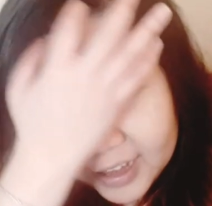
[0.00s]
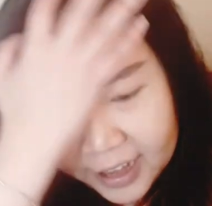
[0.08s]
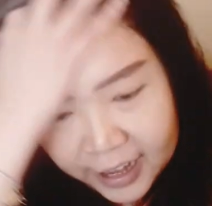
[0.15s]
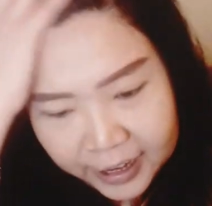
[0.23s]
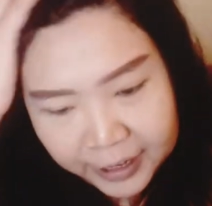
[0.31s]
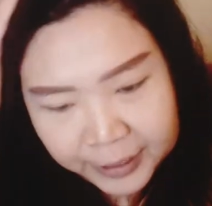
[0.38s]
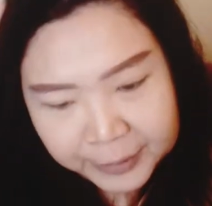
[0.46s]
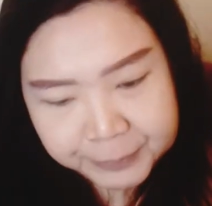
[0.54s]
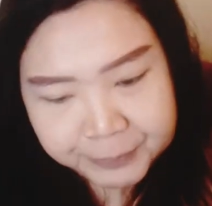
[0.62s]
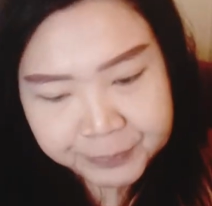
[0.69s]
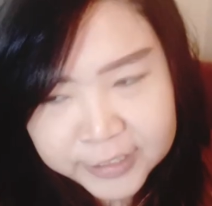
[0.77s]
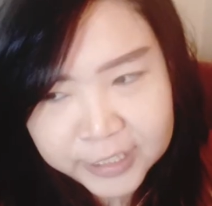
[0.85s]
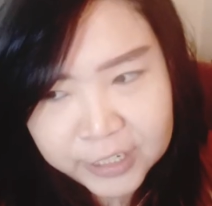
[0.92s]
Um,
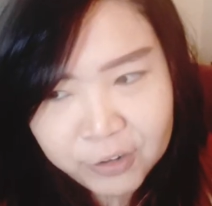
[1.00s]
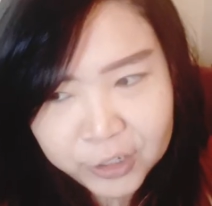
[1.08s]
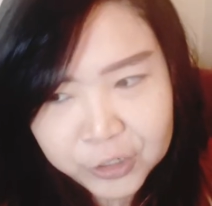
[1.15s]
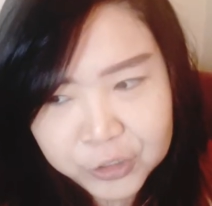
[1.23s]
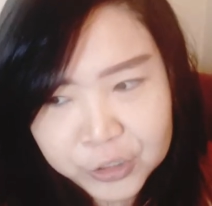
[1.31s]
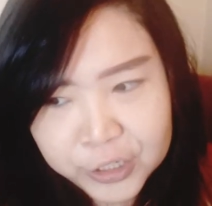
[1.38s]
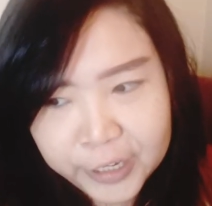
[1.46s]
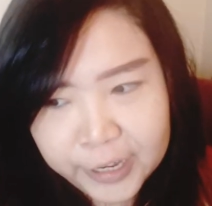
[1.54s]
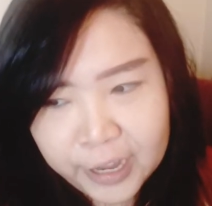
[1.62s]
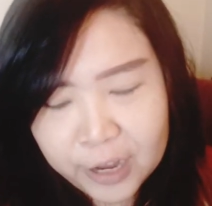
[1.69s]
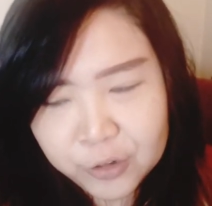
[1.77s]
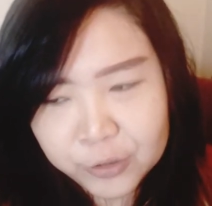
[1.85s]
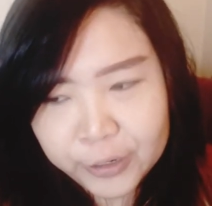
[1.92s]
jadi waktu itu
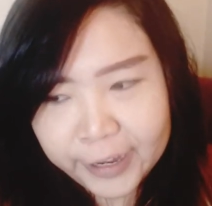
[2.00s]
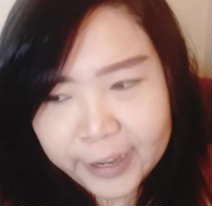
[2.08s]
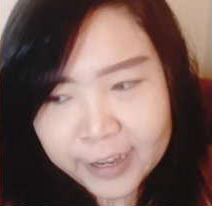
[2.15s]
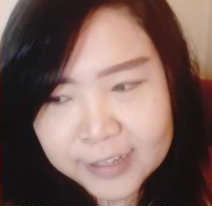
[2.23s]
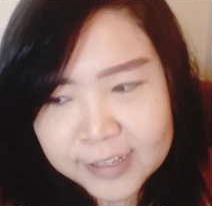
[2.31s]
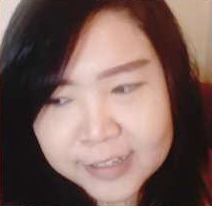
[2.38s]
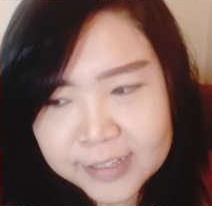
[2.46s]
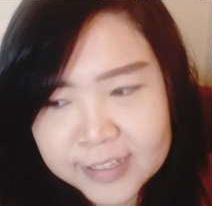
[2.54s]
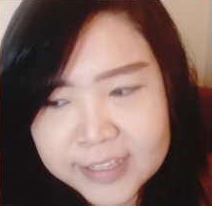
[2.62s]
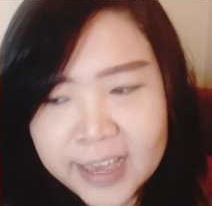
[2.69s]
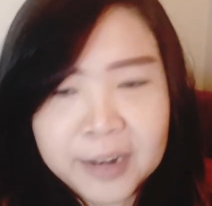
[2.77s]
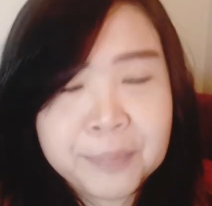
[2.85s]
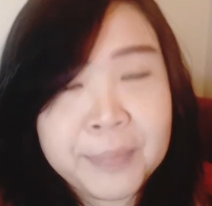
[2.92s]
kayak aku kayak
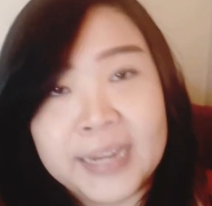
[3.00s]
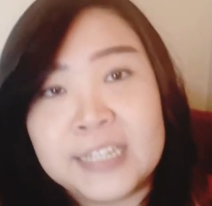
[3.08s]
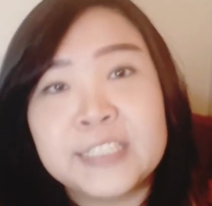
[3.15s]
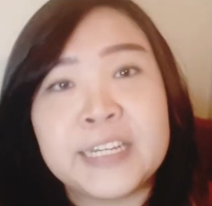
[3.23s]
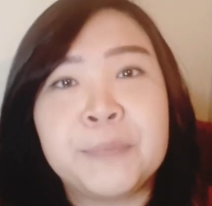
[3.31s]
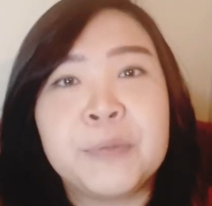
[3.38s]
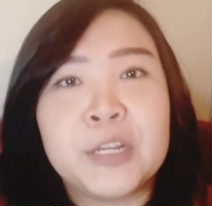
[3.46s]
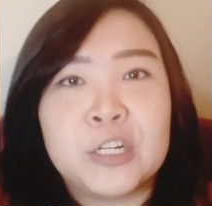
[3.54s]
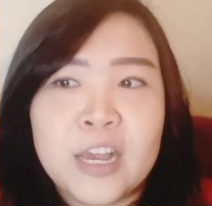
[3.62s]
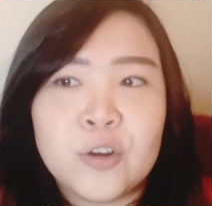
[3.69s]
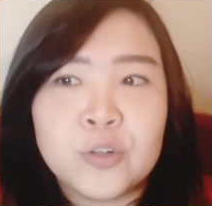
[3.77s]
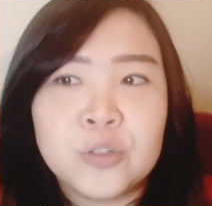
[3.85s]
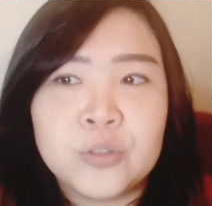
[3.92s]
set my dream gitu. Jadi
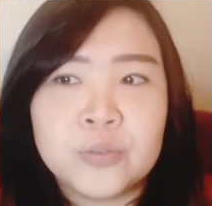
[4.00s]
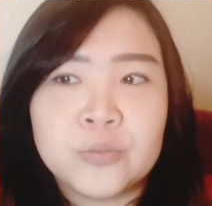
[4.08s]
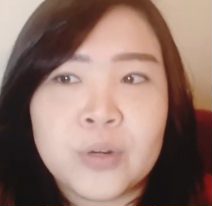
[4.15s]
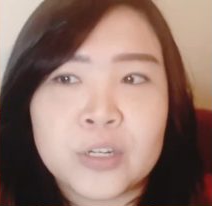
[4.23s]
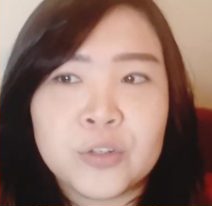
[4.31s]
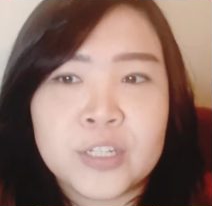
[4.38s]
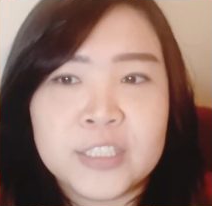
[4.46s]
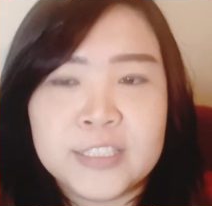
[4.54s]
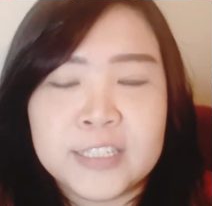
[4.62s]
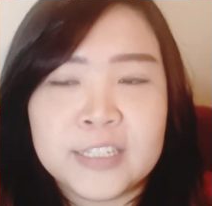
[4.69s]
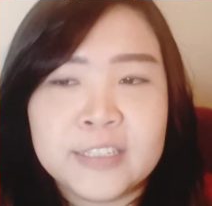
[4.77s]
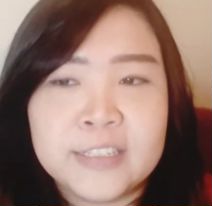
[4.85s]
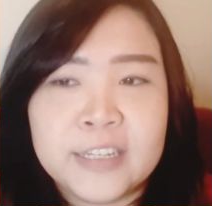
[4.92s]
aku tuh waktu
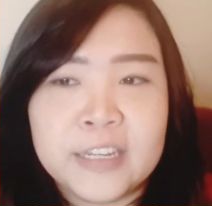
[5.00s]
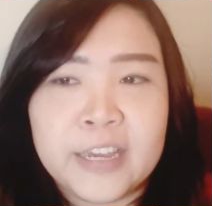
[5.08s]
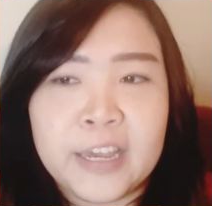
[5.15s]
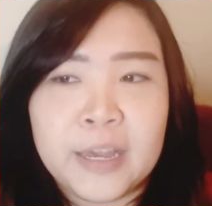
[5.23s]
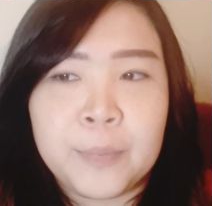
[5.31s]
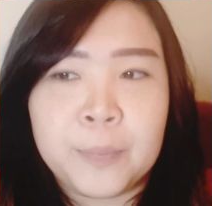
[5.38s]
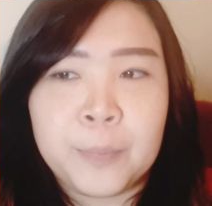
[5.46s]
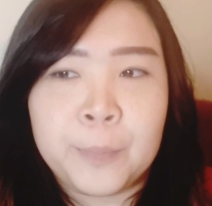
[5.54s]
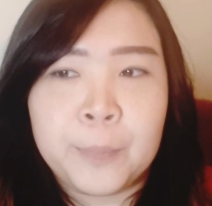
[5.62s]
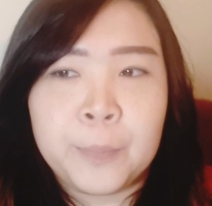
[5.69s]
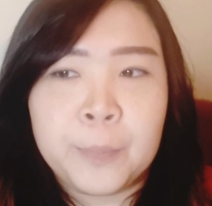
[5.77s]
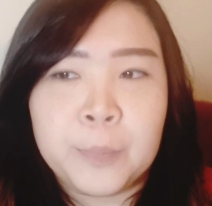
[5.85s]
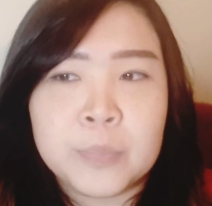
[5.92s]
kecil jadi kayak
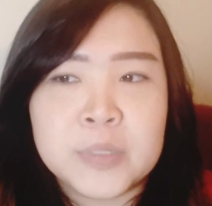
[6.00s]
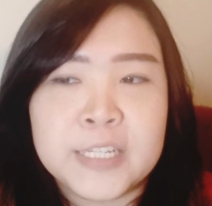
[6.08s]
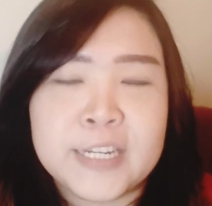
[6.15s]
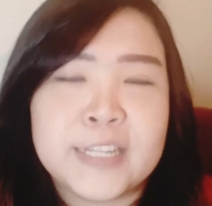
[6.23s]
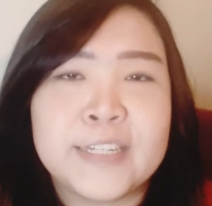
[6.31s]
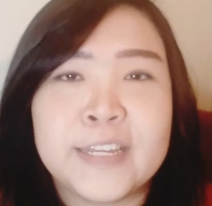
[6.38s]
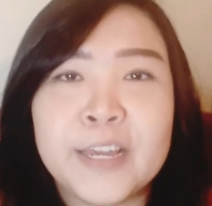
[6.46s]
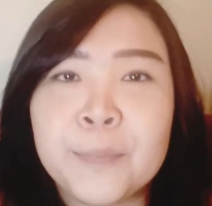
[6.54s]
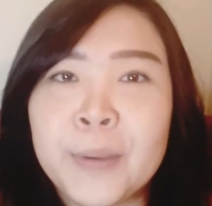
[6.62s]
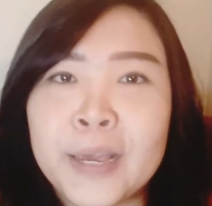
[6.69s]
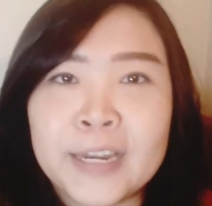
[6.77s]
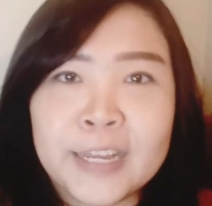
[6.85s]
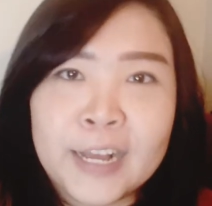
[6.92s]
cita-citanya
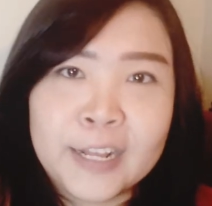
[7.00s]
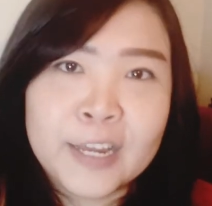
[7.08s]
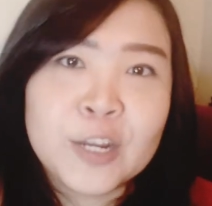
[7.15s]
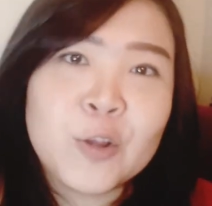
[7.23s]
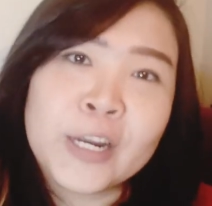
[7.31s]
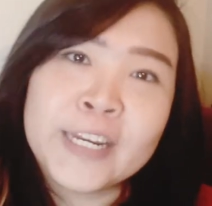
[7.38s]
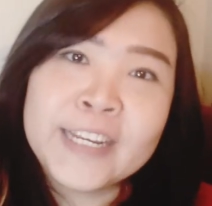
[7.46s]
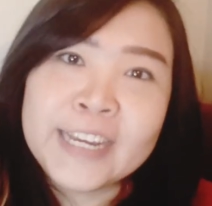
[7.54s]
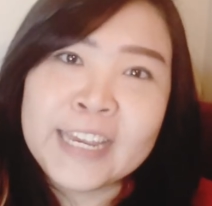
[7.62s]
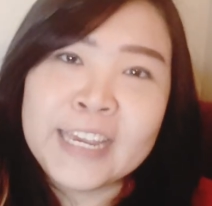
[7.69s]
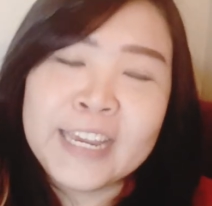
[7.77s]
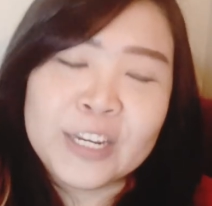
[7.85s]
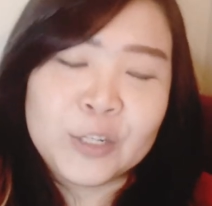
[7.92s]
pengen tinggalnya di luar
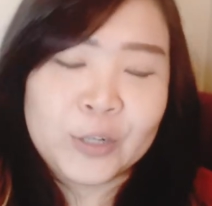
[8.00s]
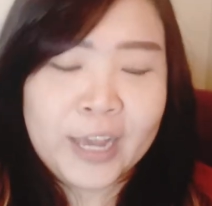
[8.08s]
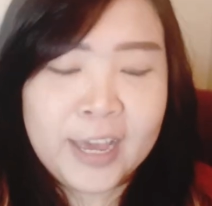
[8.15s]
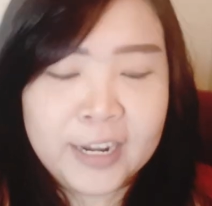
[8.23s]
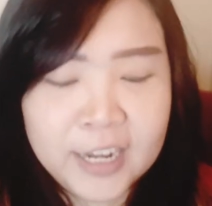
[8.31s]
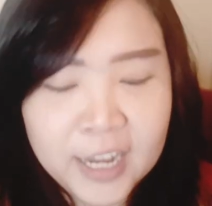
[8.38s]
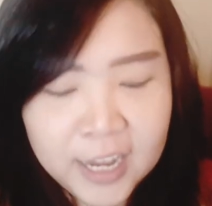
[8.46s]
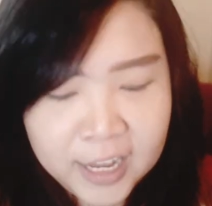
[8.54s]
negeri gitu kan.